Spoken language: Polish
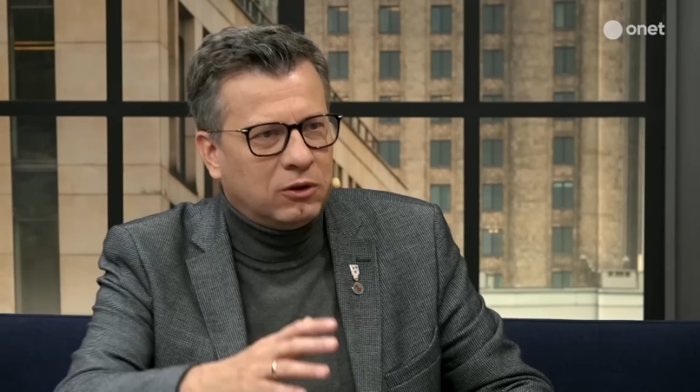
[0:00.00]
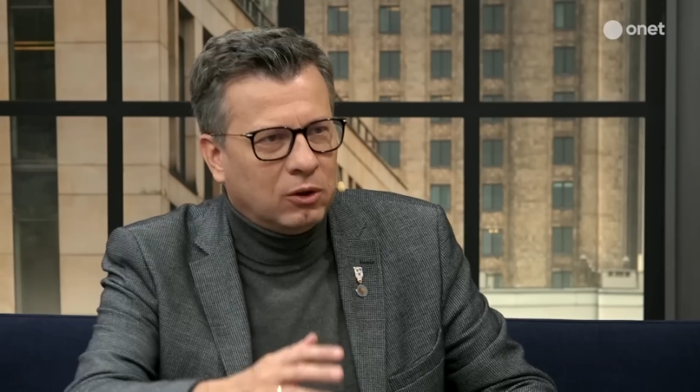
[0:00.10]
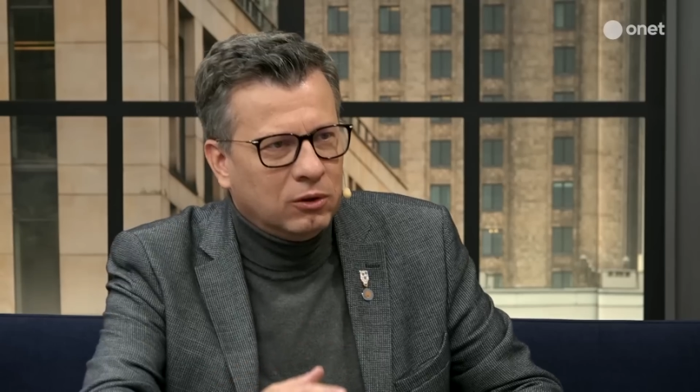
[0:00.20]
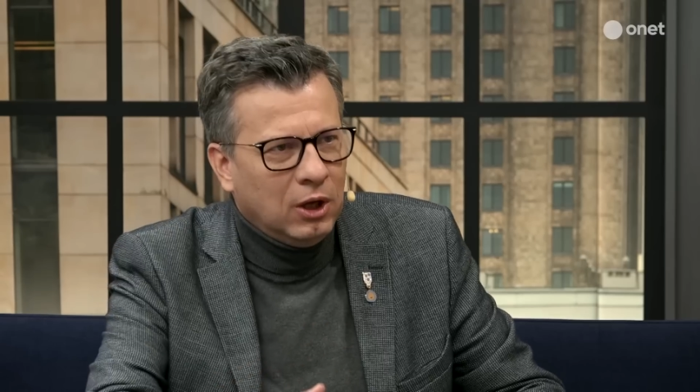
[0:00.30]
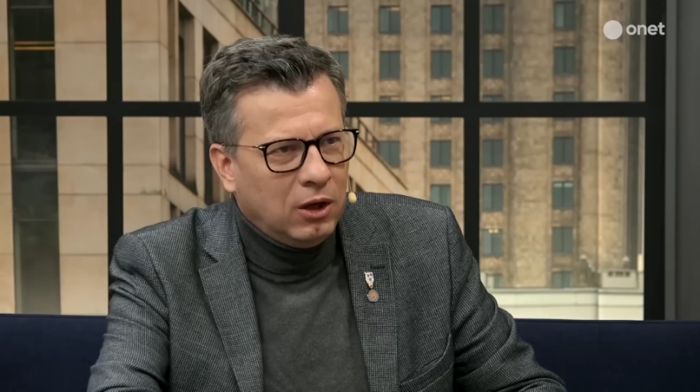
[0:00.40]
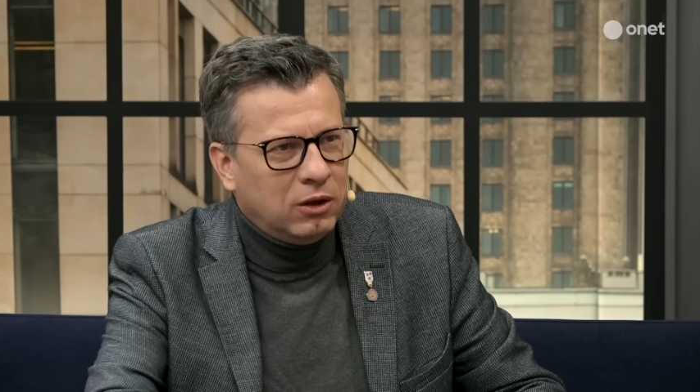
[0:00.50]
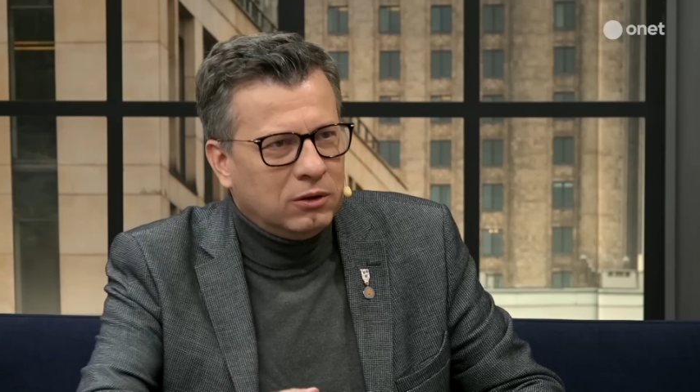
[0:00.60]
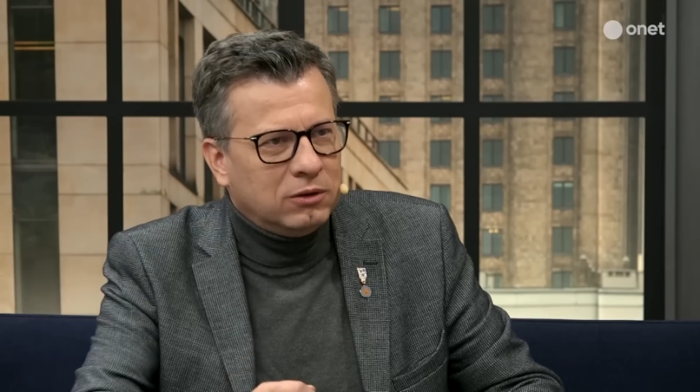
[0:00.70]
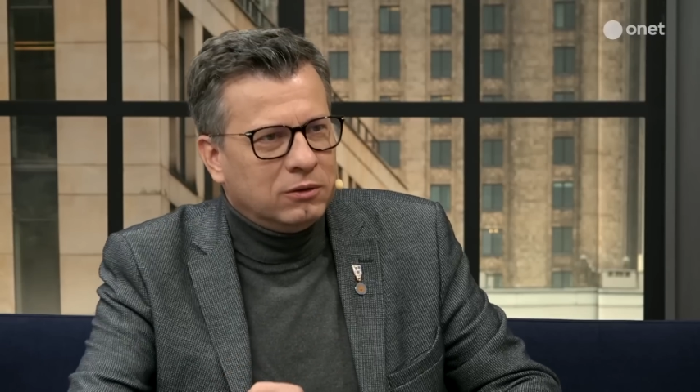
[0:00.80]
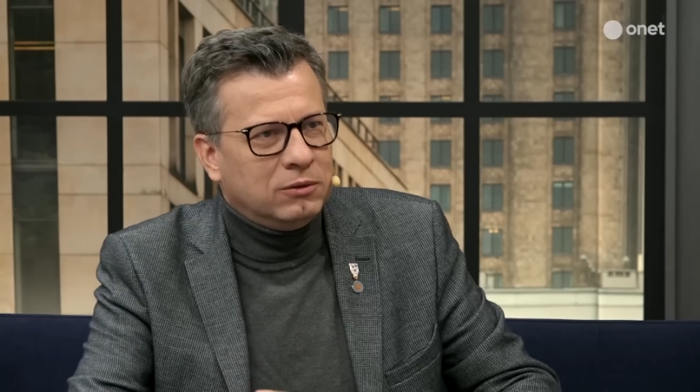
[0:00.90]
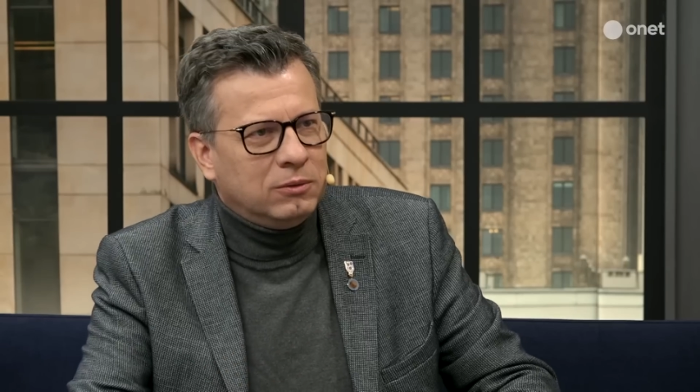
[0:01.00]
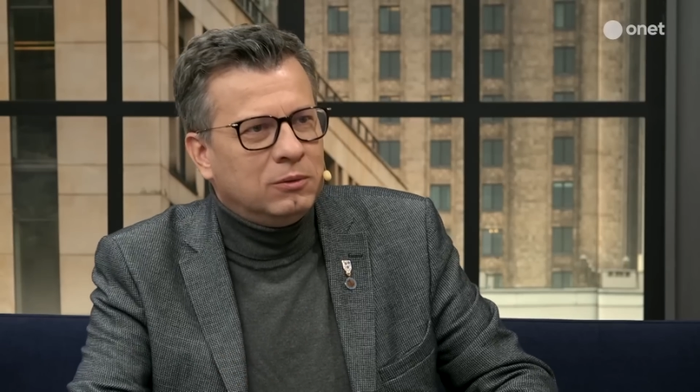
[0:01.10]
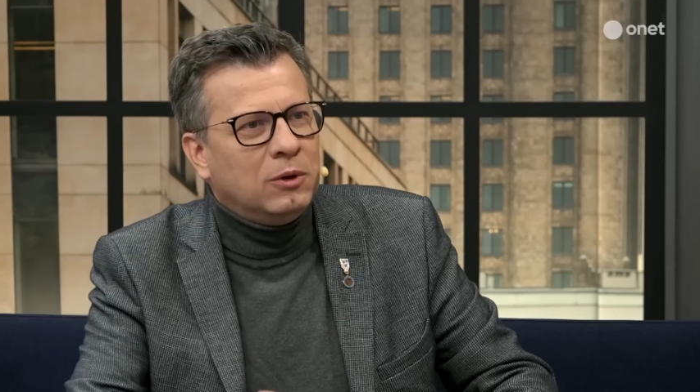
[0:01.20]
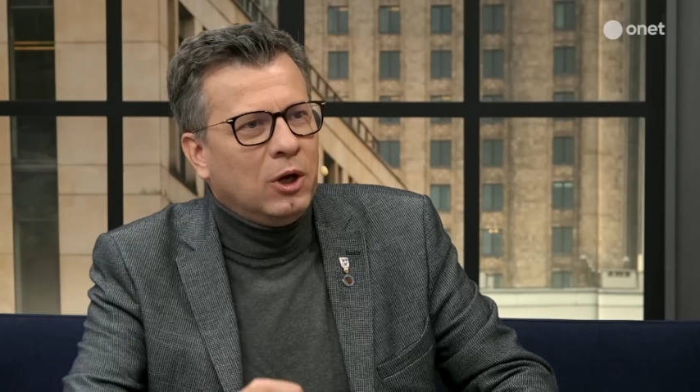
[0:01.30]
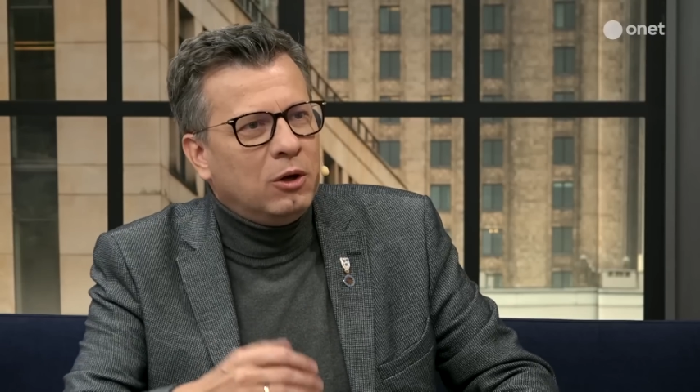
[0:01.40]
to
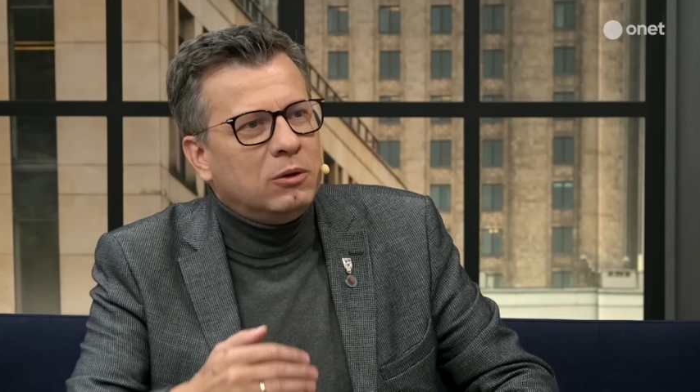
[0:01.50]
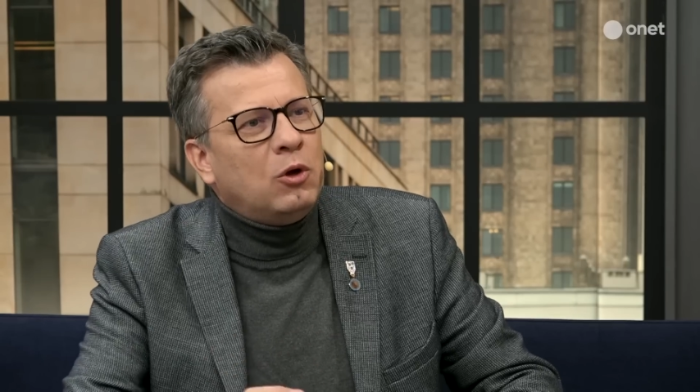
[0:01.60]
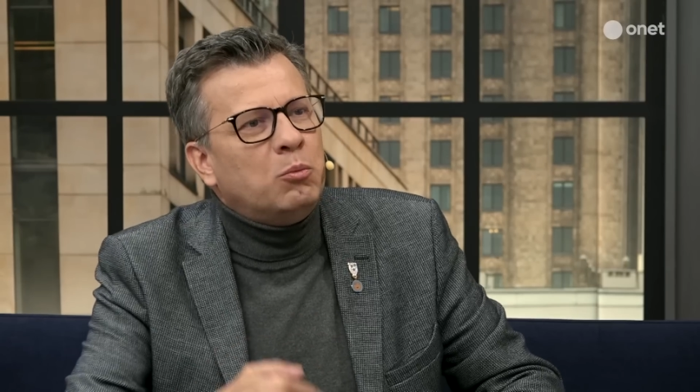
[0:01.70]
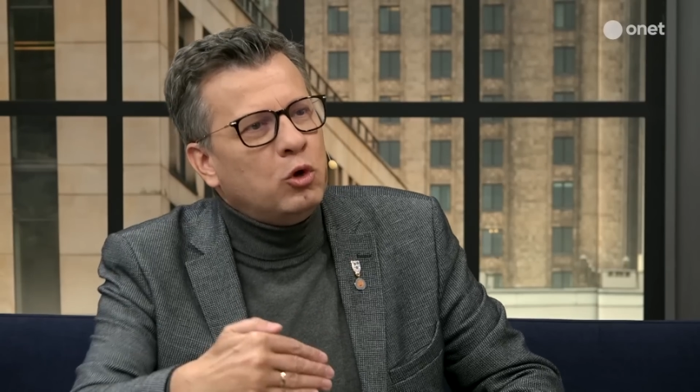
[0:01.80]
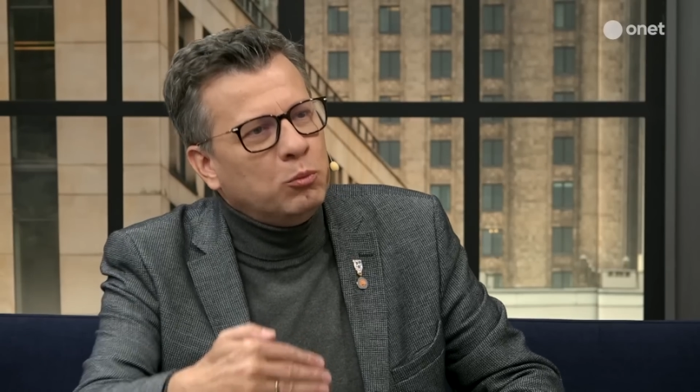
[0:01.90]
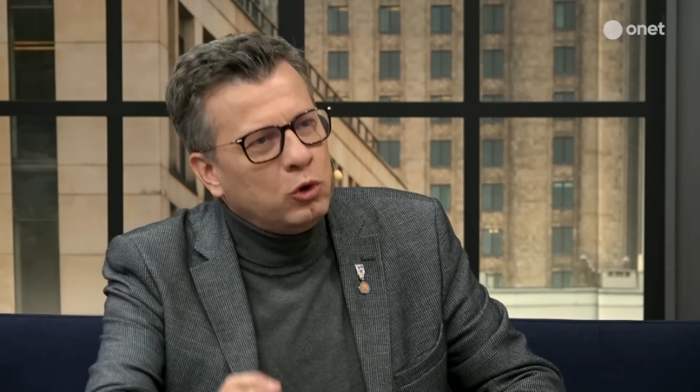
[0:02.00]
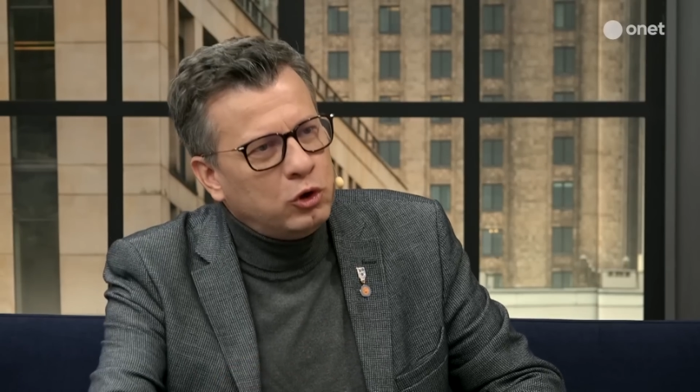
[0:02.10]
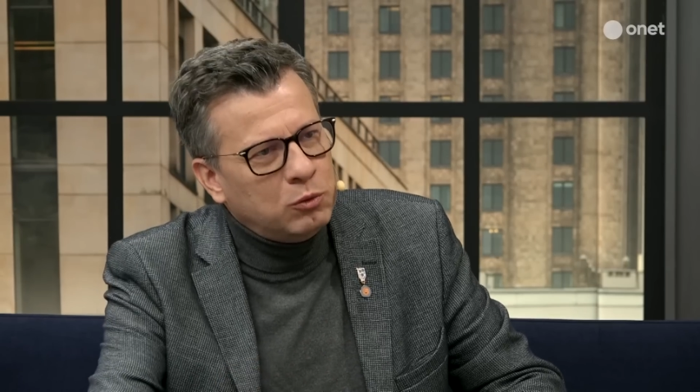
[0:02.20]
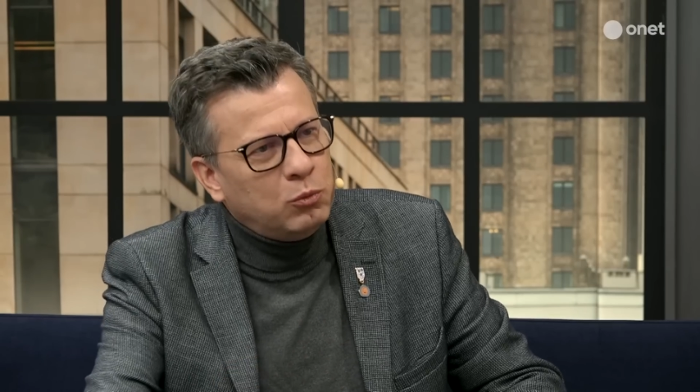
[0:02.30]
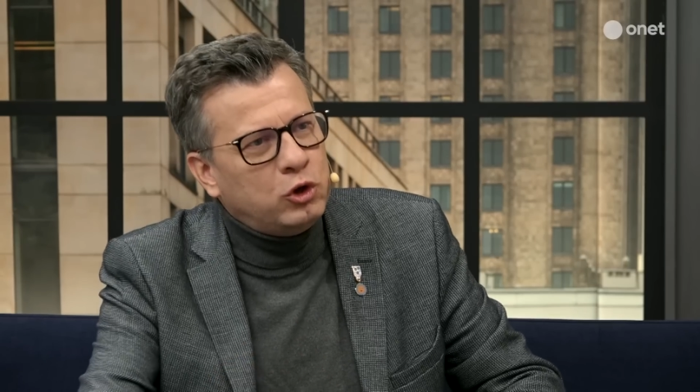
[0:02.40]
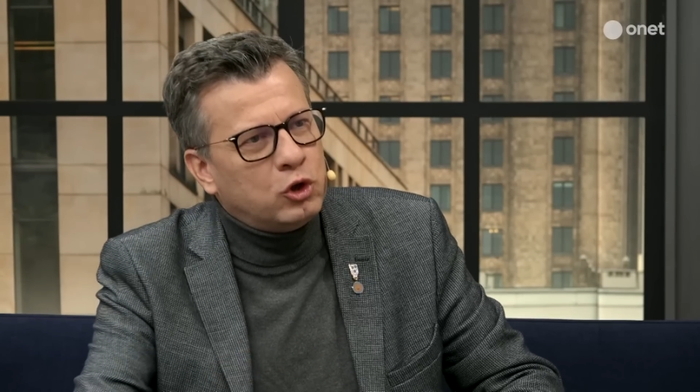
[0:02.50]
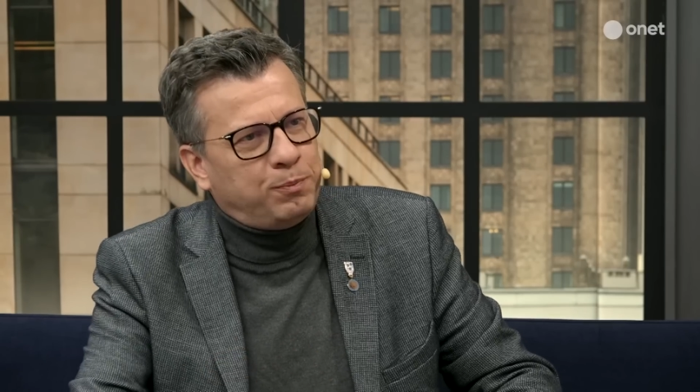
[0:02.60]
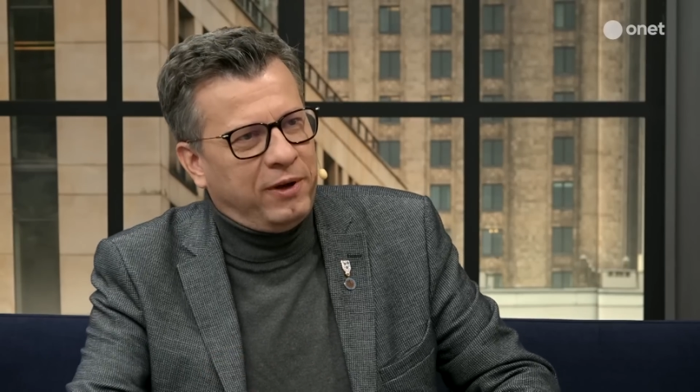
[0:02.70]
no, mu, musisz,